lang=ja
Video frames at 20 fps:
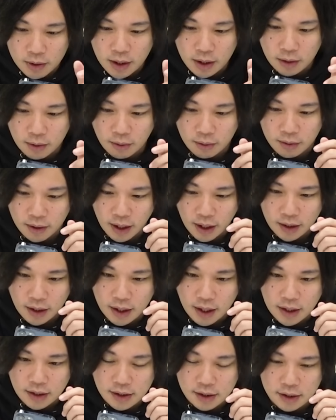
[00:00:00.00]
きいところで
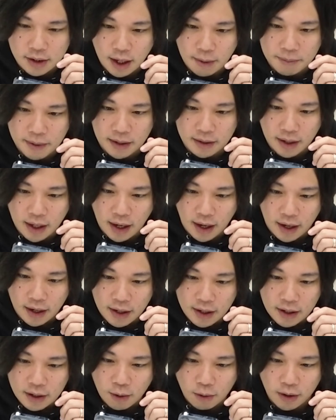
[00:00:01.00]
で貫通タイプなんで
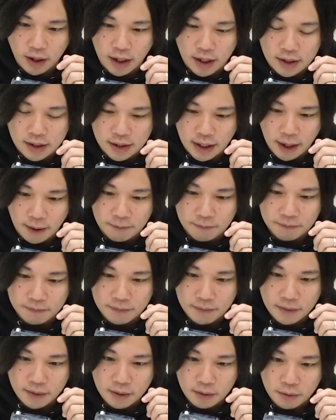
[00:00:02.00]
こんな感じで
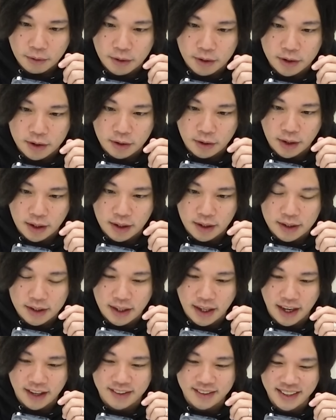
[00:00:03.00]
複数の敵につ
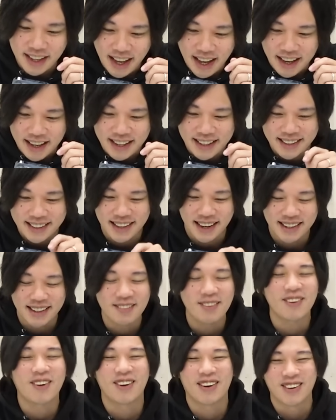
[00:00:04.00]
けれるんで1体
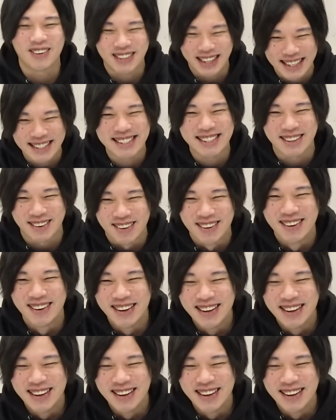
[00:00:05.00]
でもこれを出すと